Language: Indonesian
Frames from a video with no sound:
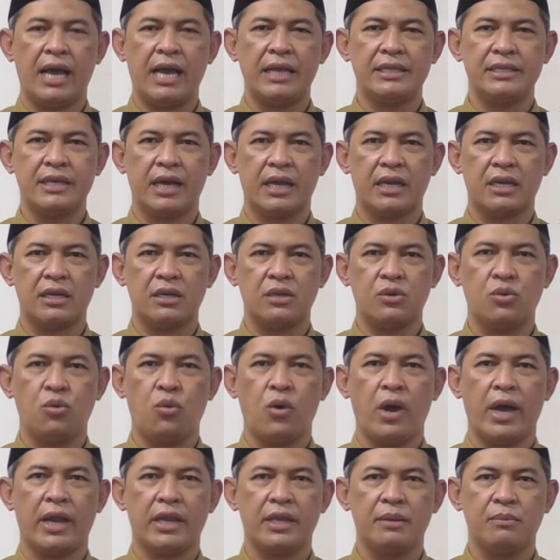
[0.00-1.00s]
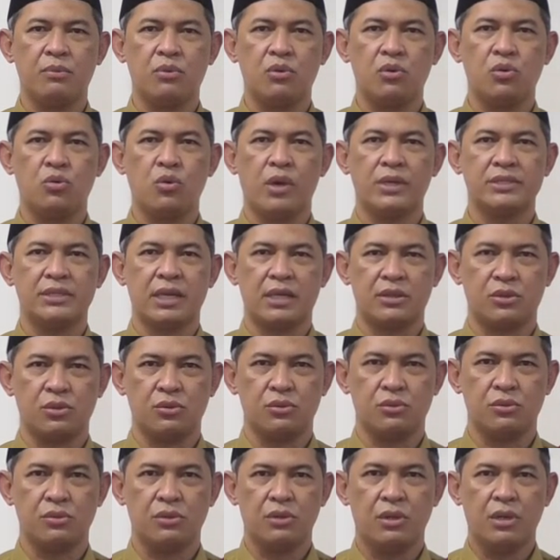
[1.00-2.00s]
Hajar
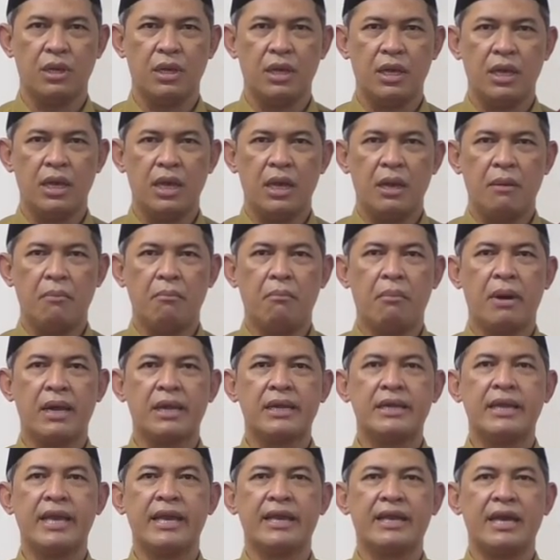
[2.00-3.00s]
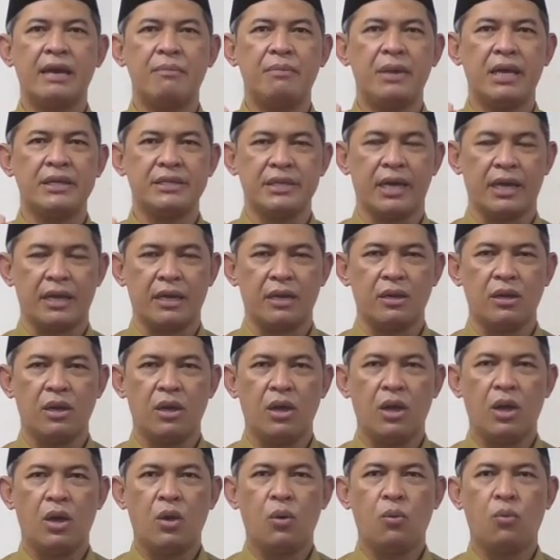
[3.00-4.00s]
2021. Merdeka Belajar,
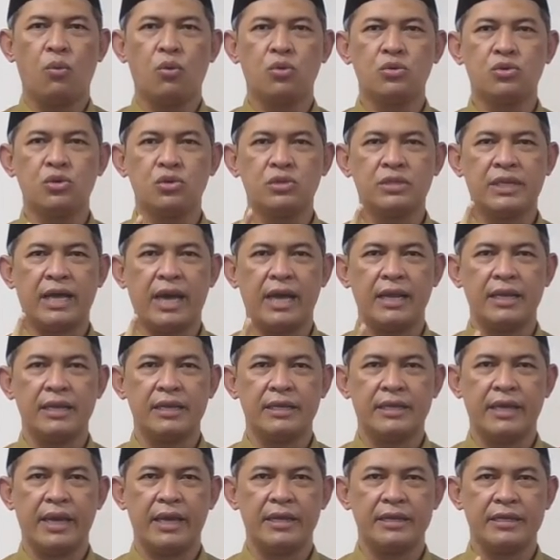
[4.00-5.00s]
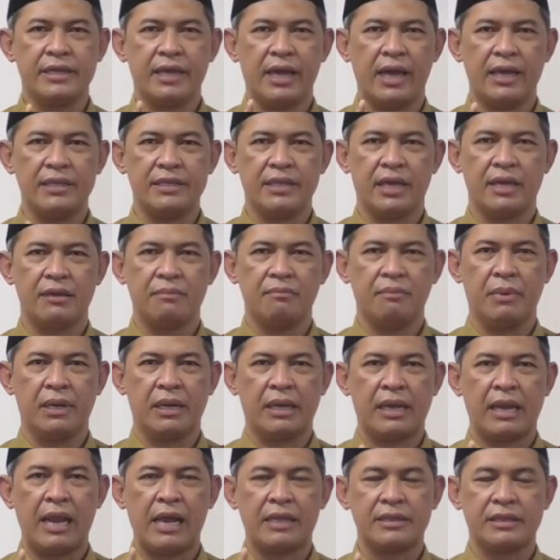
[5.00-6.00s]
wujudkan gen Ki Hajar
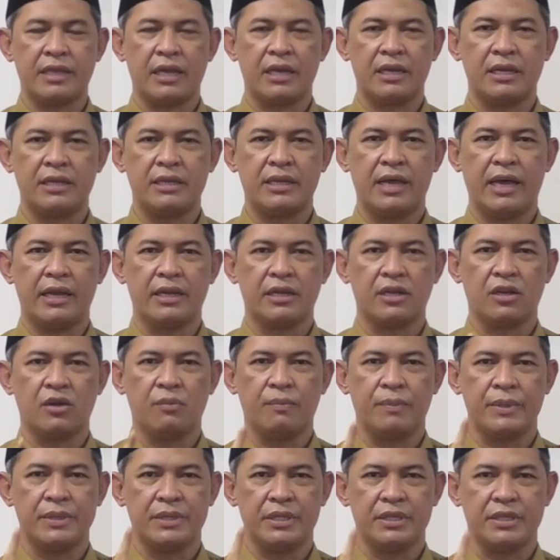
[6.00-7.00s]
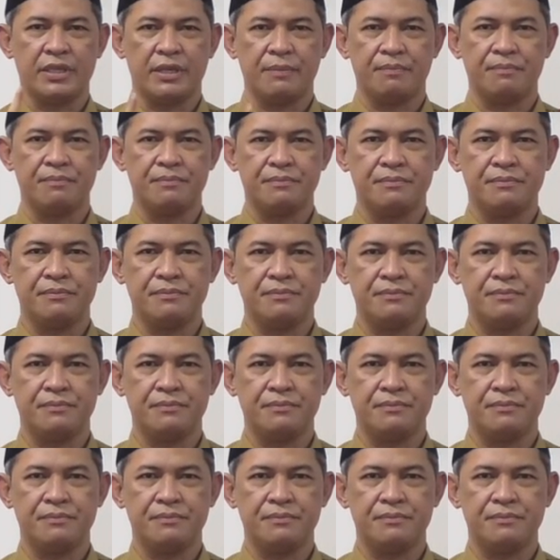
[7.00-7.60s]
berkarakter dan kompetitif.